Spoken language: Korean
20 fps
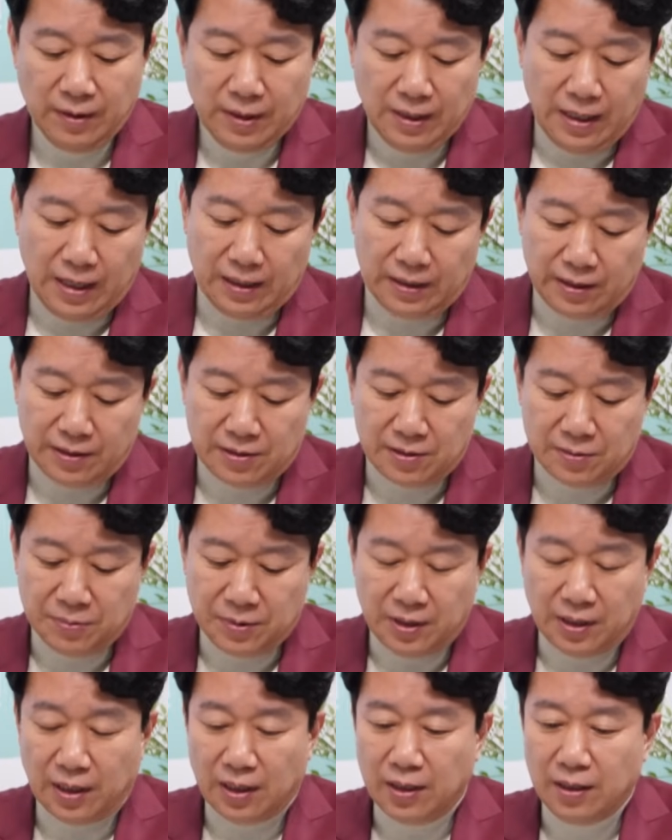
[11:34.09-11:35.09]

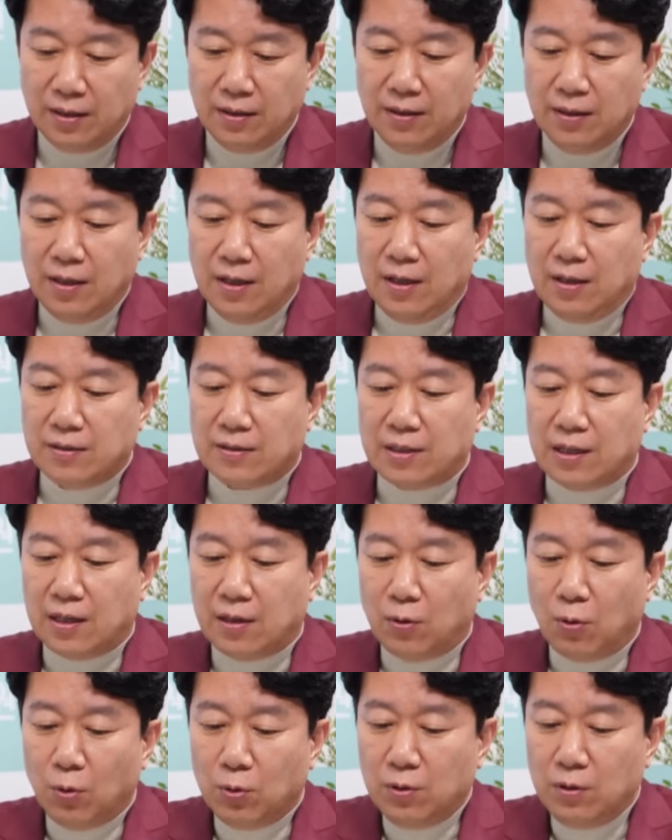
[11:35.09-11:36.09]
알겠습니다. 자,
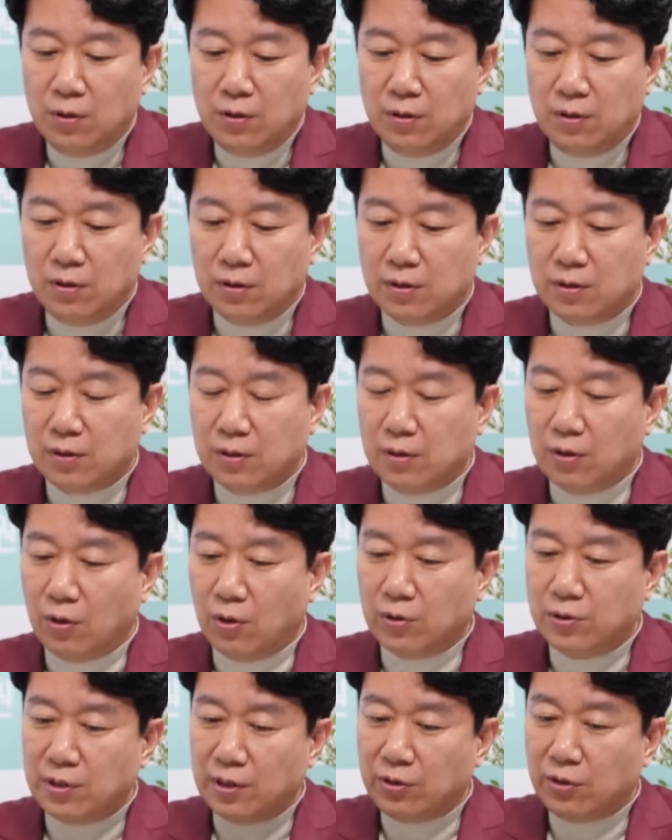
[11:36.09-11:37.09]
오늘
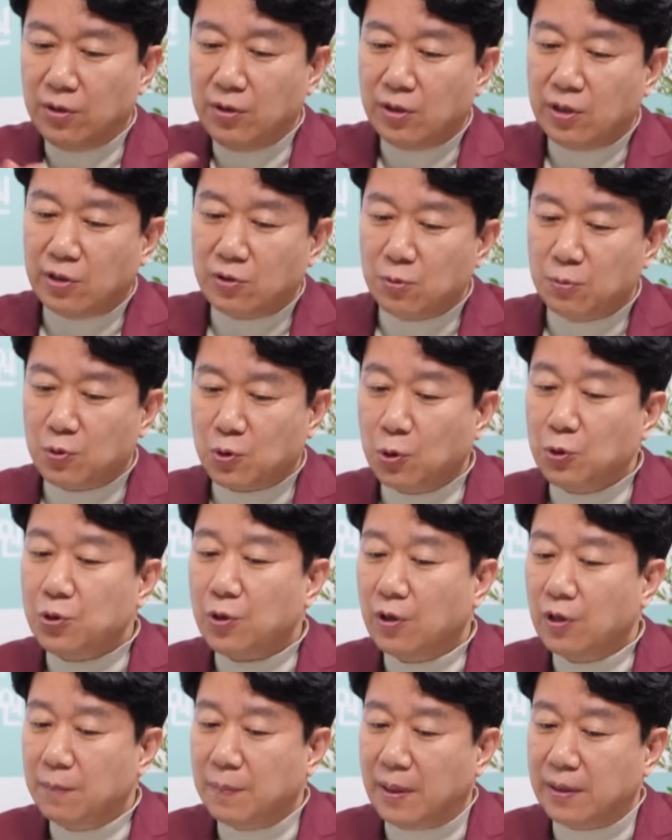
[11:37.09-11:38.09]
어쨌건 이렇게 좀
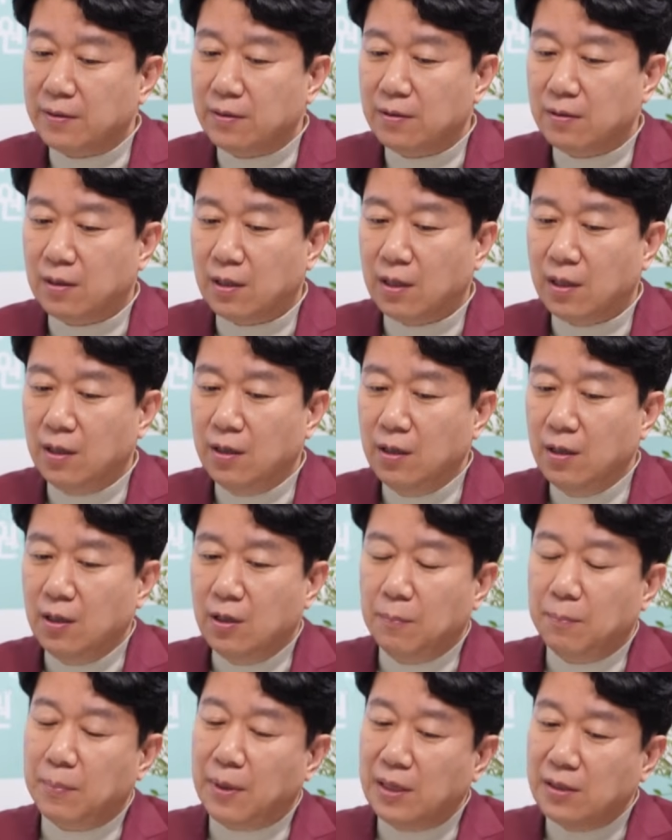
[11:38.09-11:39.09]
조정을 받을 때
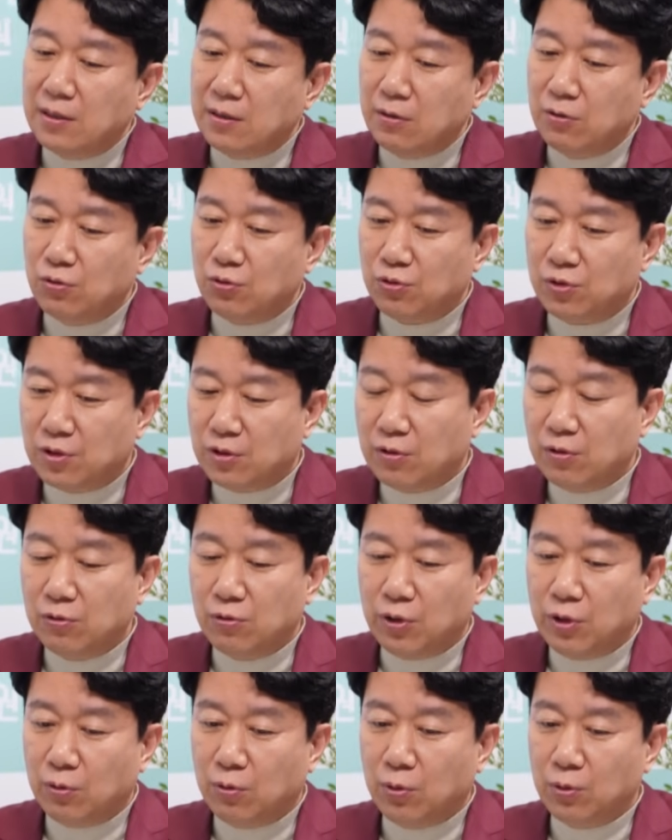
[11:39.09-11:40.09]
빠지는 주식들도
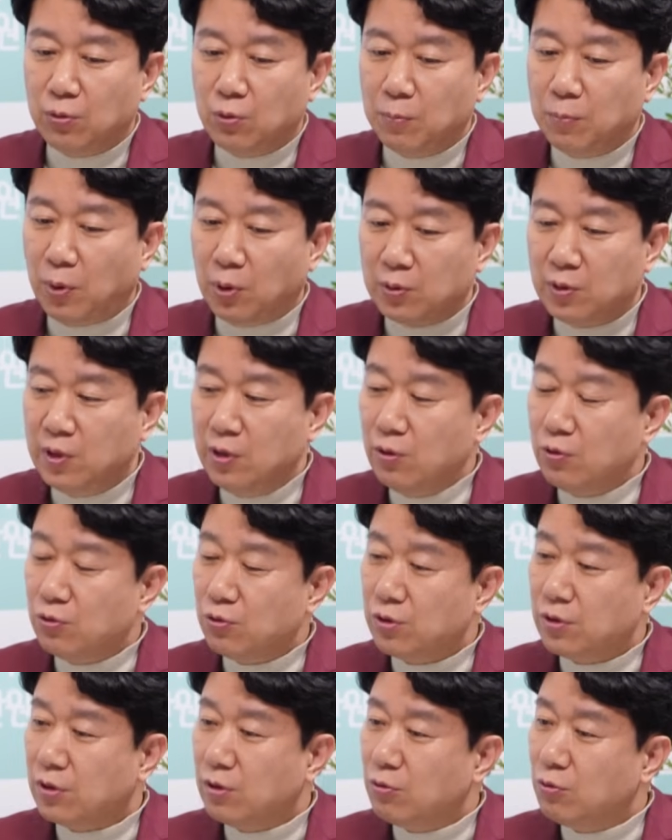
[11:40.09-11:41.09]
있고 또 버티는
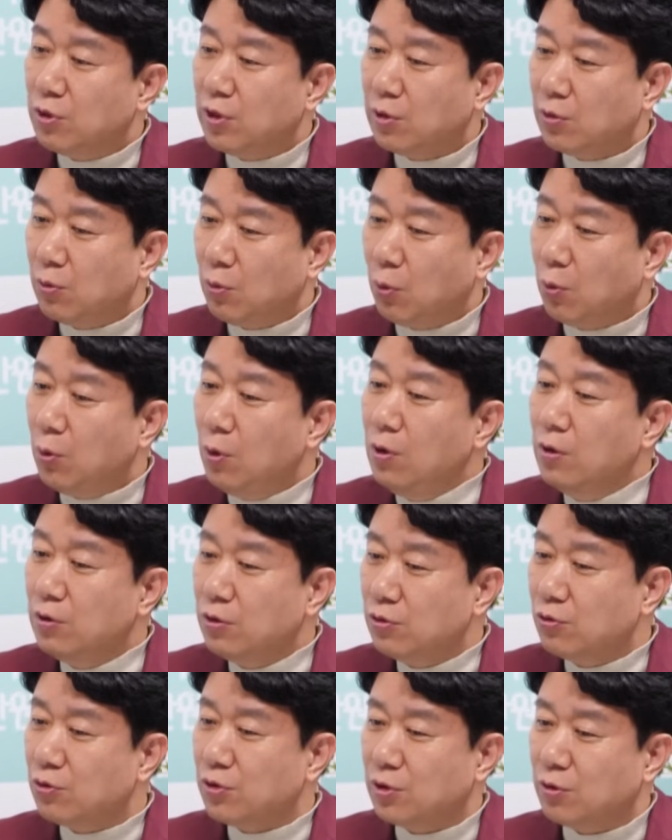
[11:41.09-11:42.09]
주식들도 있고 오르는
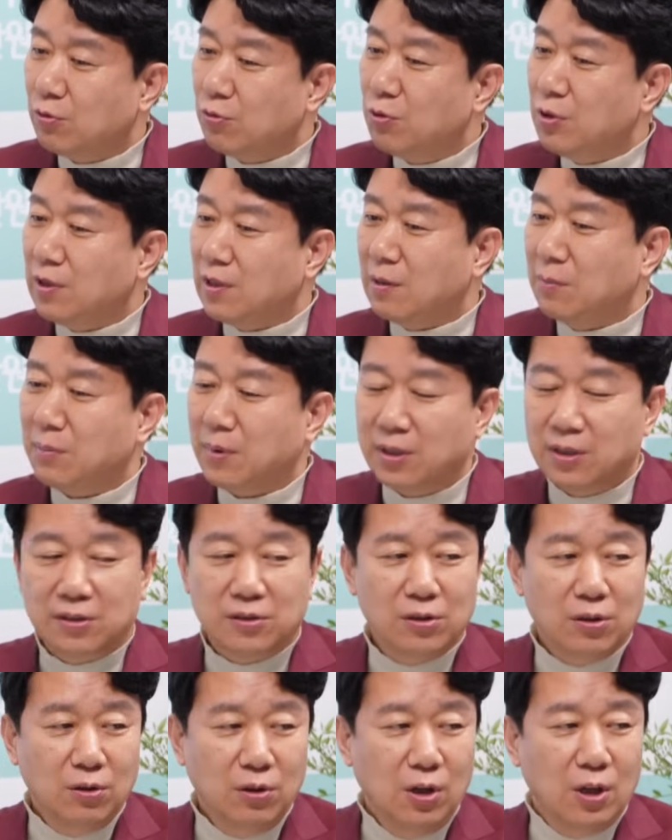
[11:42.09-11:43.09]
주식들도 있단
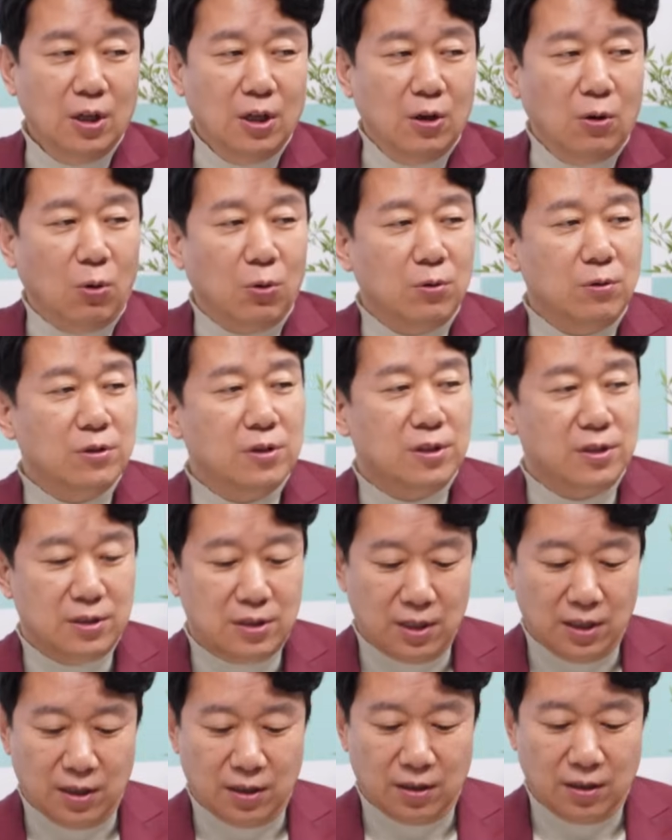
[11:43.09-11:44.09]
말이죠. 네. 오늘
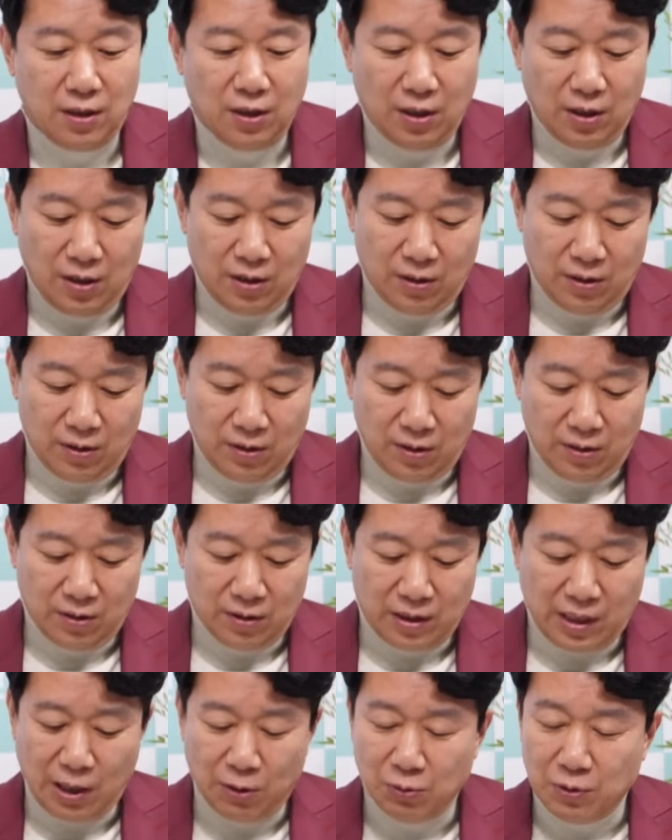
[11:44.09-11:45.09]
시장 어,
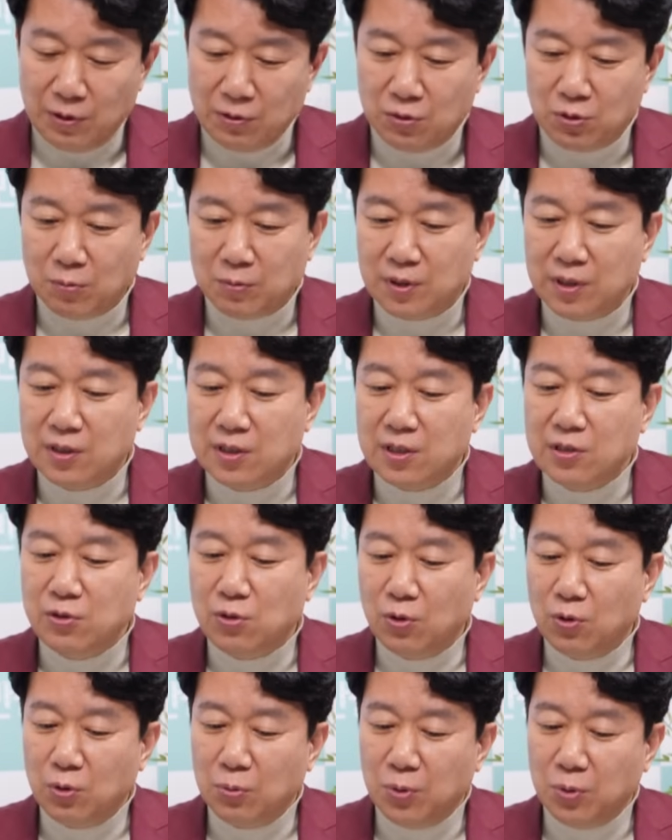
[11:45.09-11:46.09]
가운데서 좀
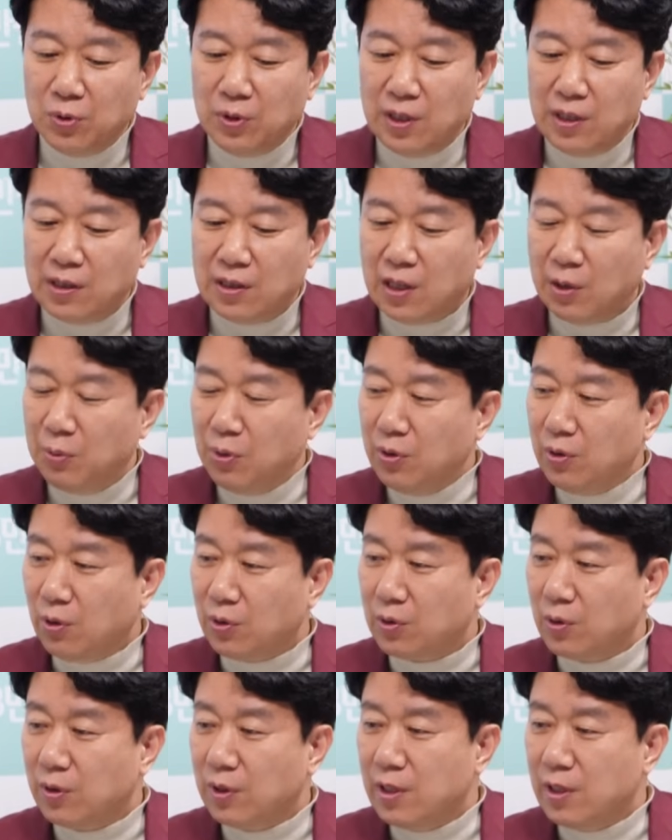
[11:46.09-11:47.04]
특징적으로 본 게 있다면 어떤 게